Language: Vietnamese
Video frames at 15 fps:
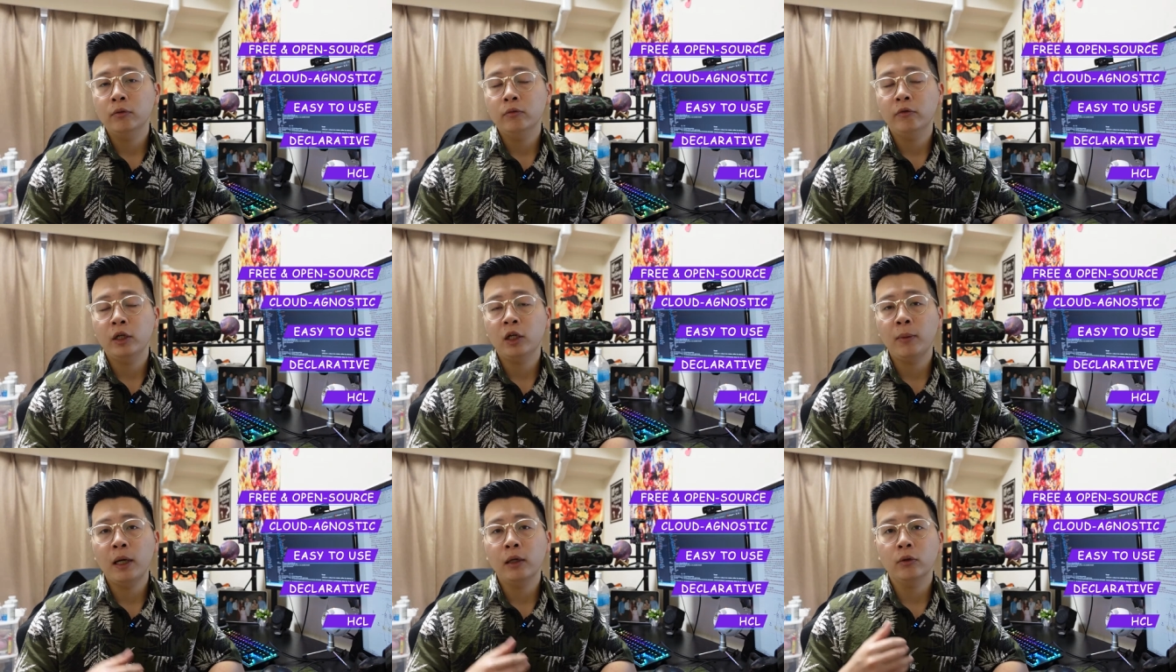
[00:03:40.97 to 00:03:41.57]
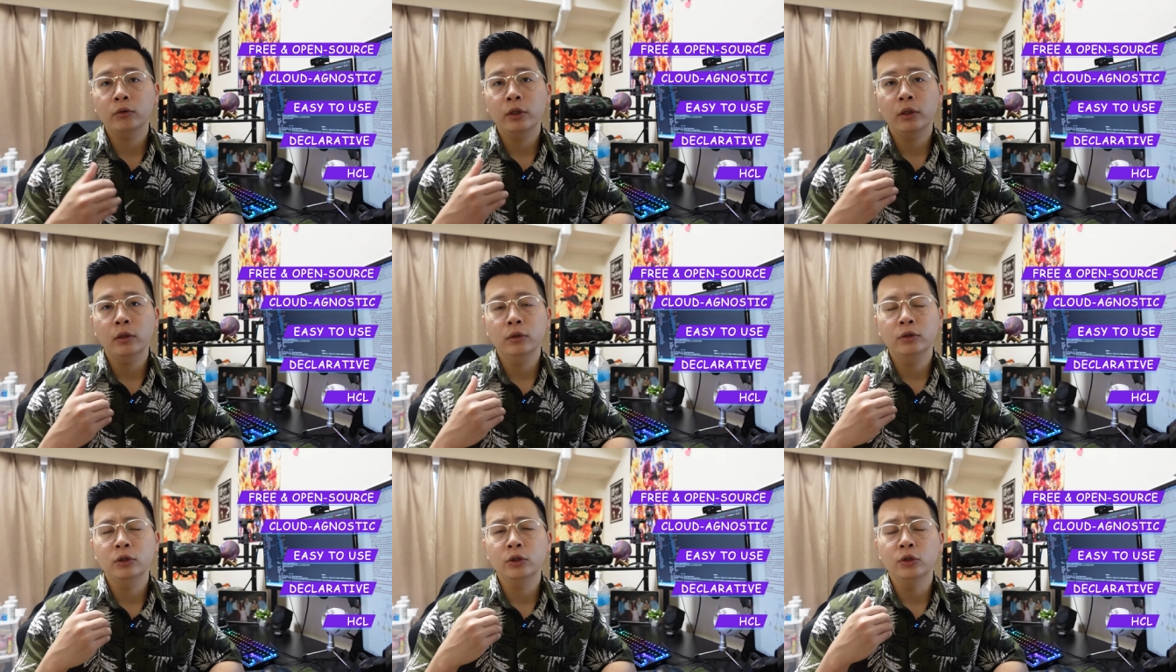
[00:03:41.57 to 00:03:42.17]
và các bạn có thể
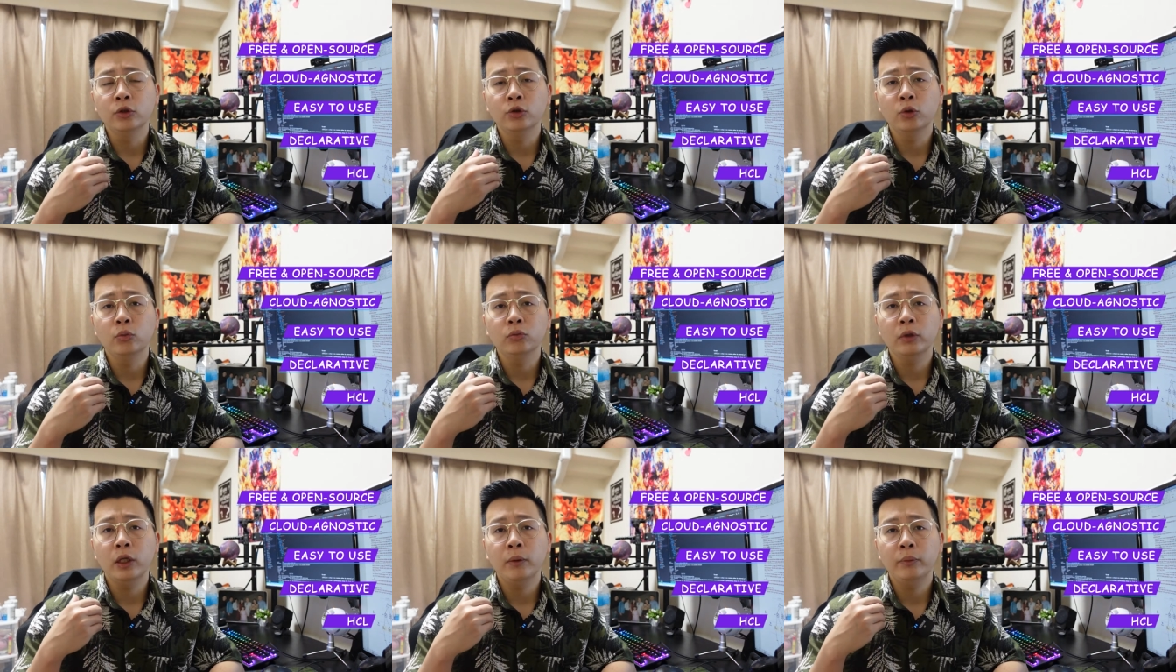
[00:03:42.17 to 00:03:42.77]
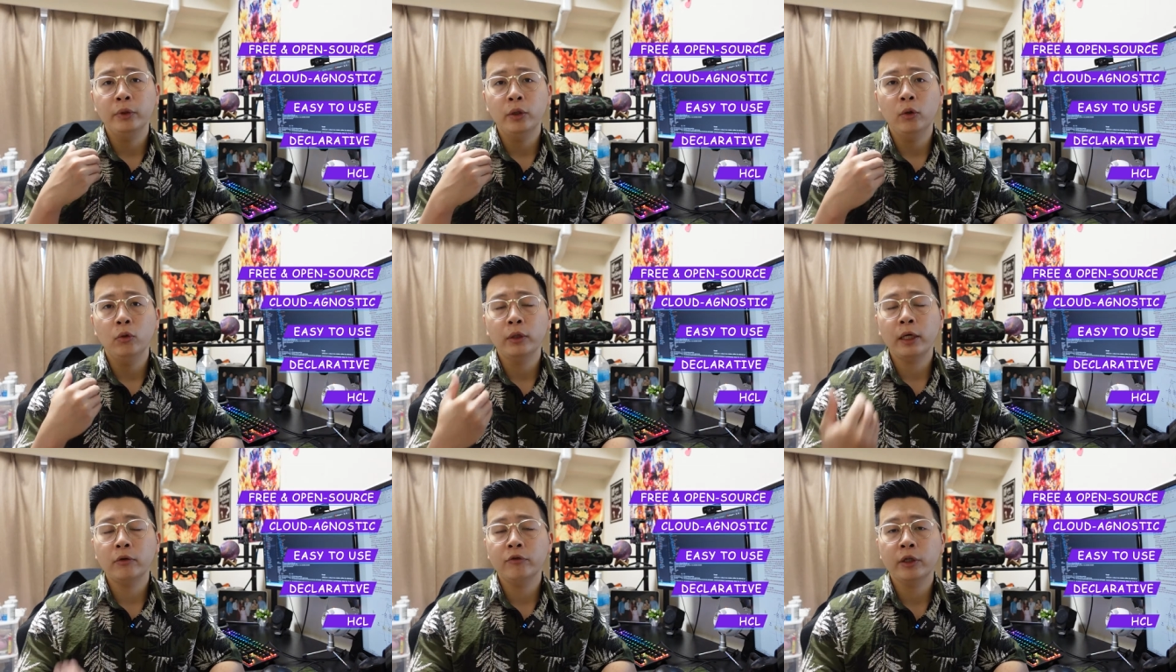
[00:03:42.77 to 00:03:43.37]
sử dụng thêm nhiều
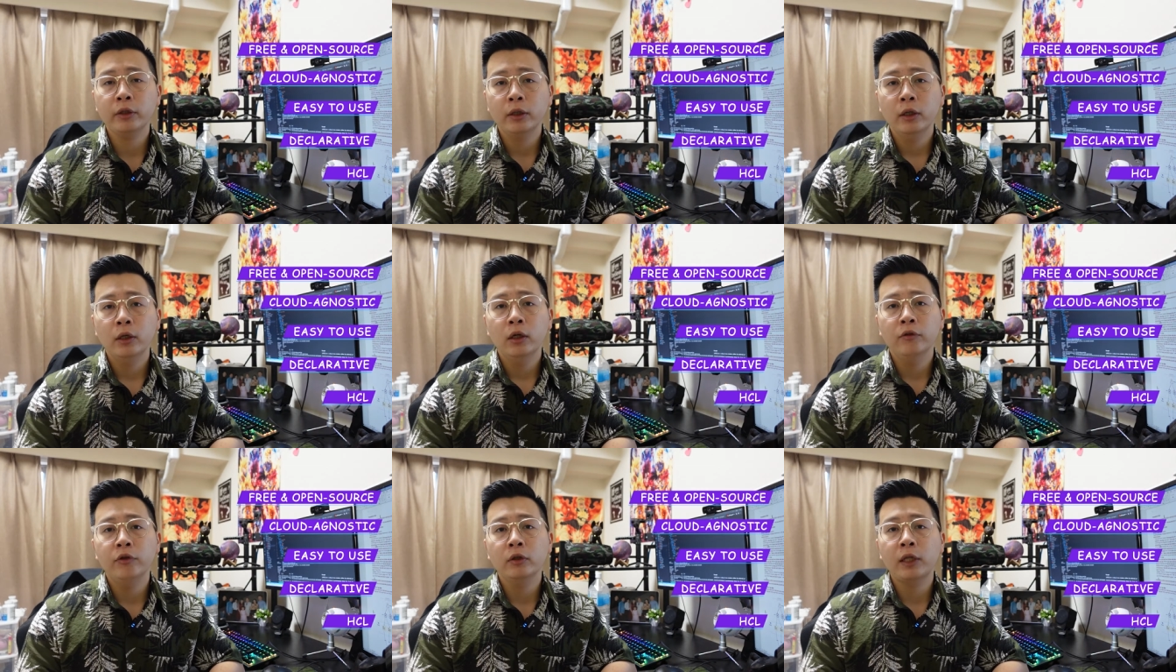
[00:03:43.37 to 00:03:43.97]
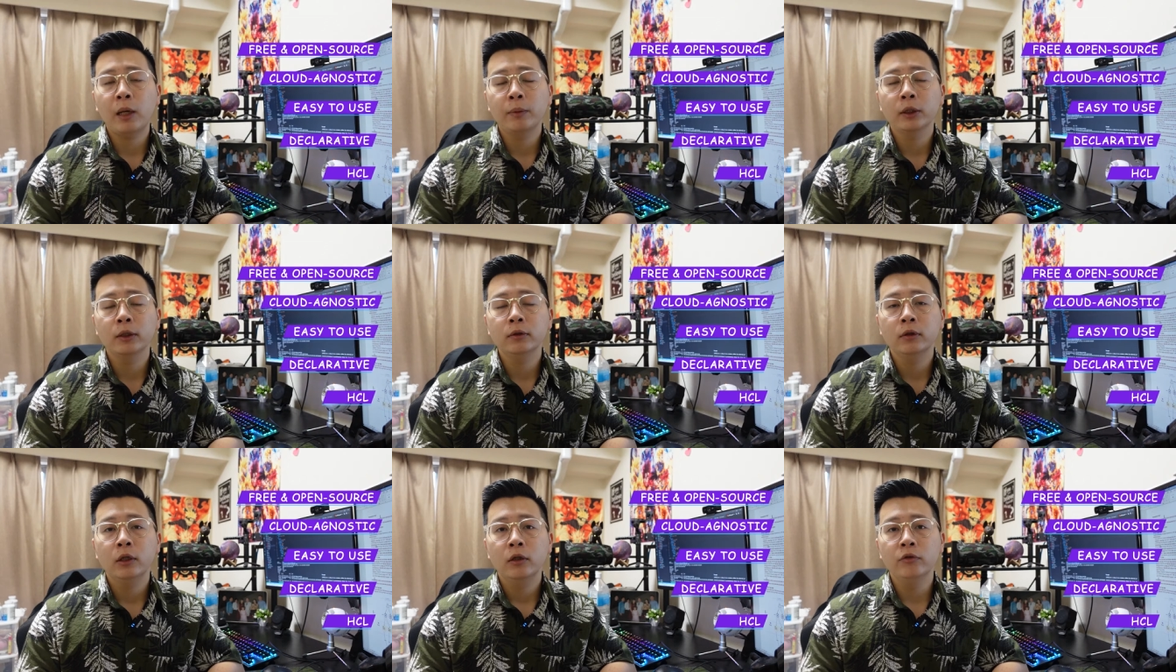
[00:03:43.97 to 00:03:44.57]
cách viết phức tạp
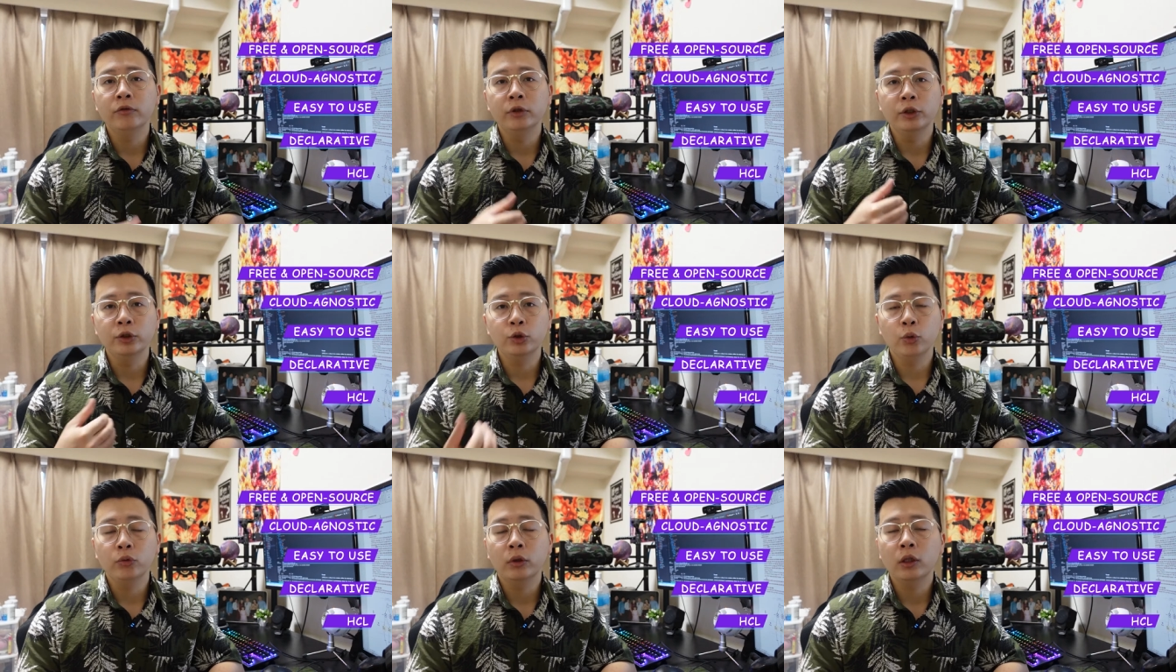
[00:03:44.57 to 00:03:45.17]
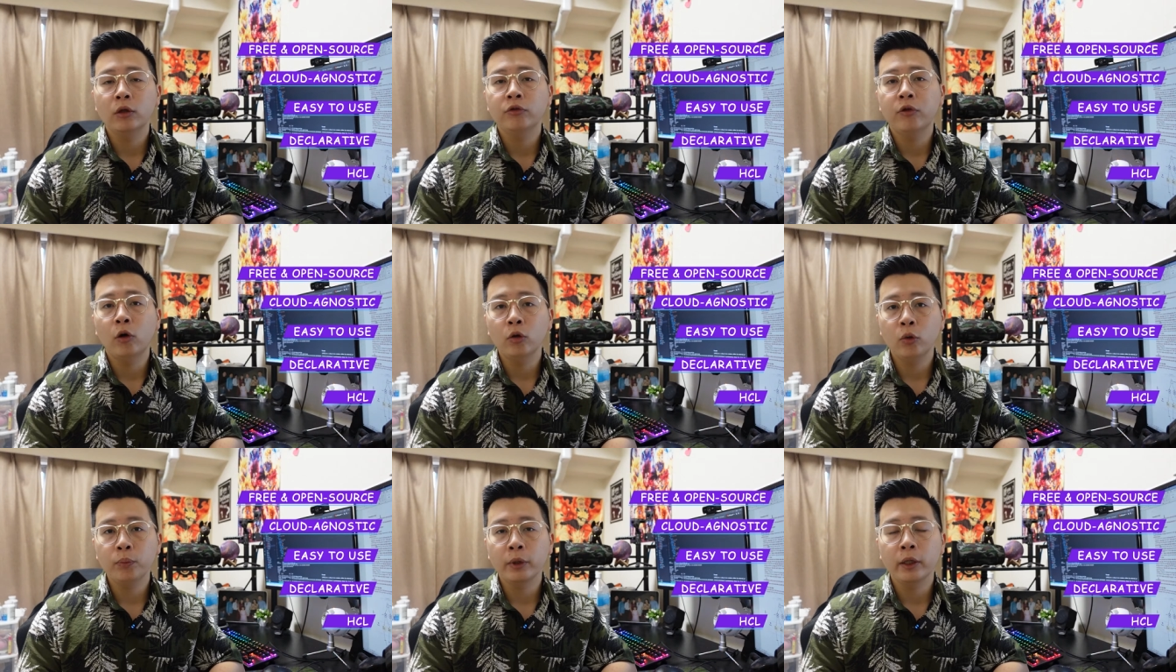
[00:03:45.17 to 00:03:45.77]
hơn ví dụ như là for
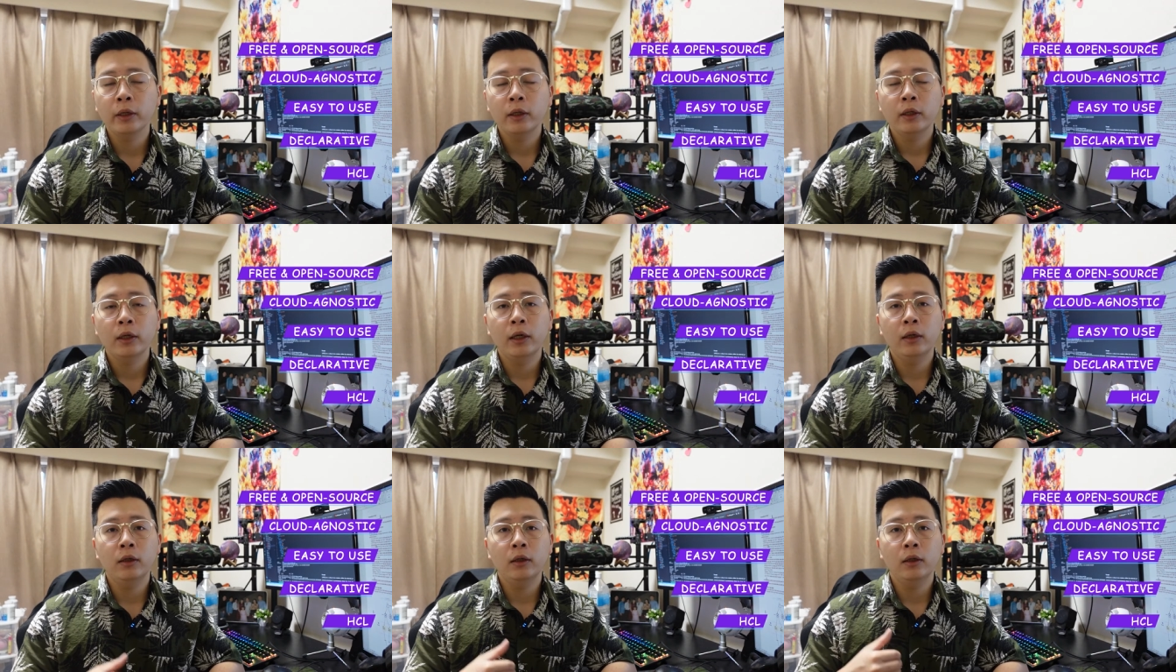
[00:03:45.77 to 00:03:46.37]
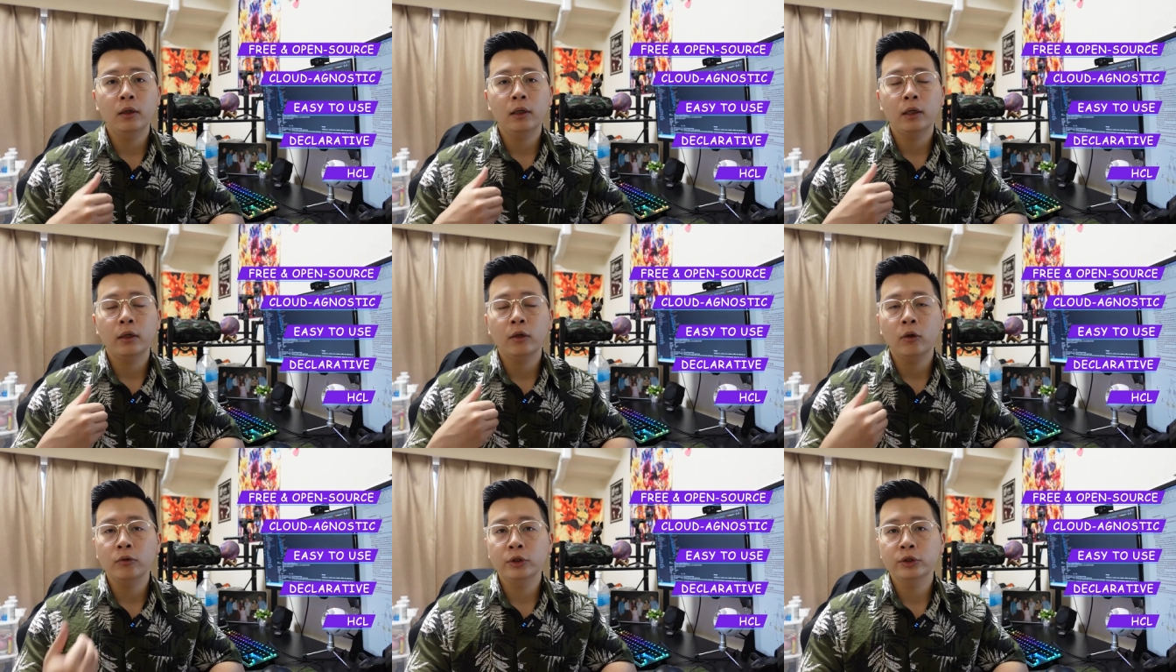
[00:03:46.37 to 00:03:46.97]
loop này hay là các cái
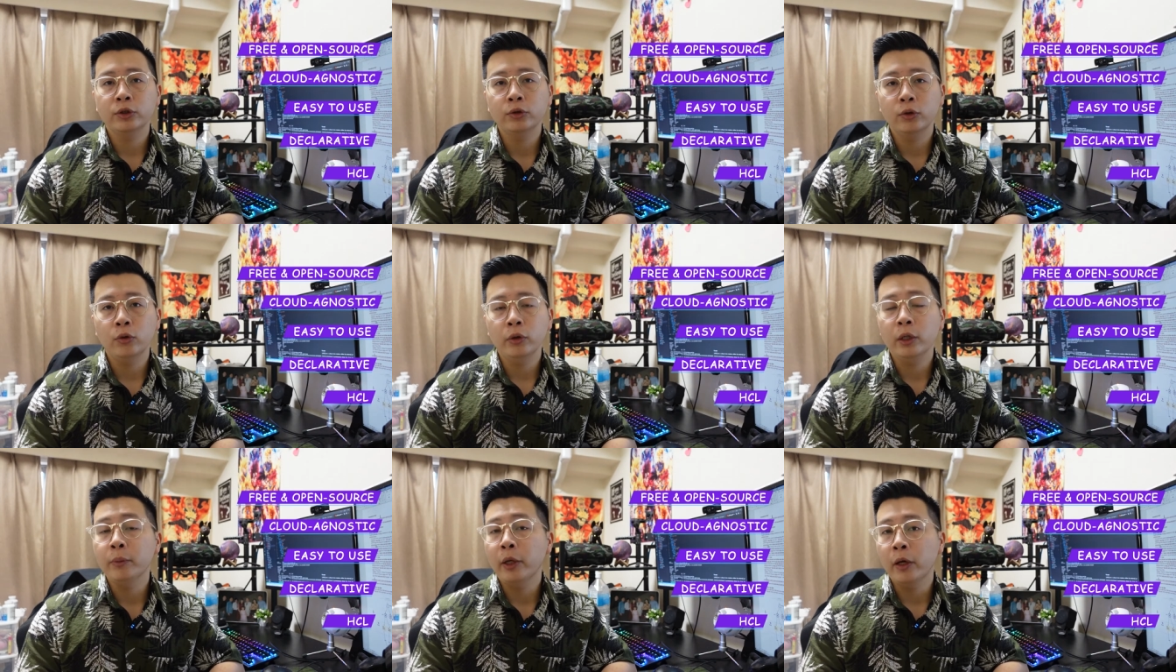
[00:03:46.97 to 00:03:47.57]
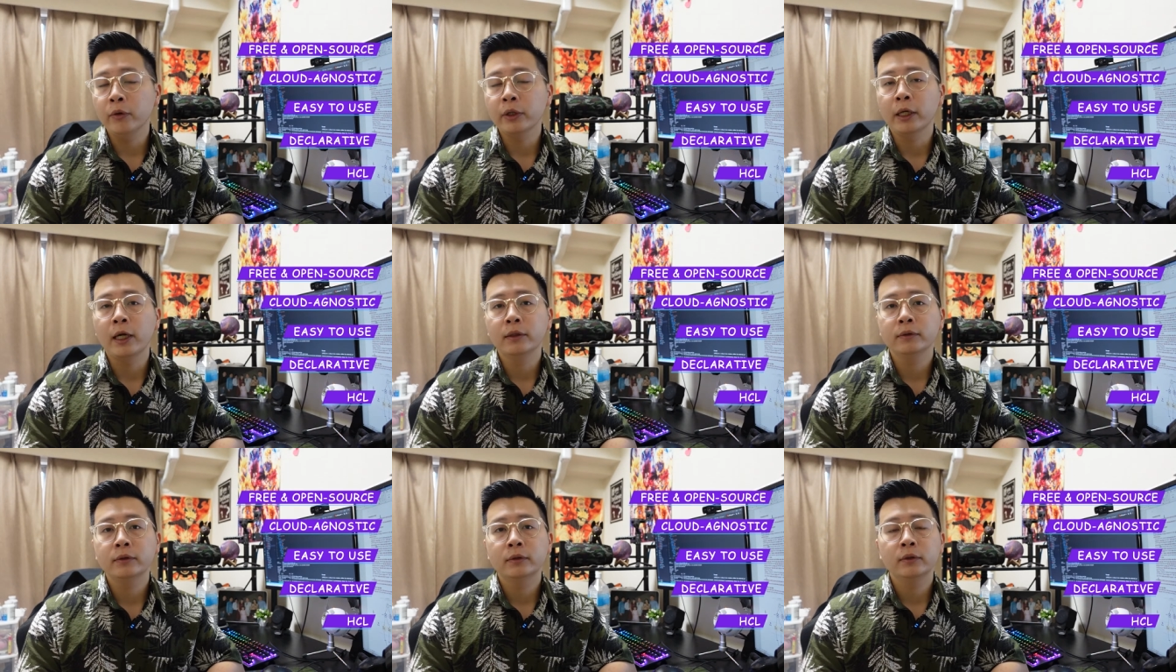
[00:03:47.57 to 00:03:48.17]
conditional if else chẳng hạn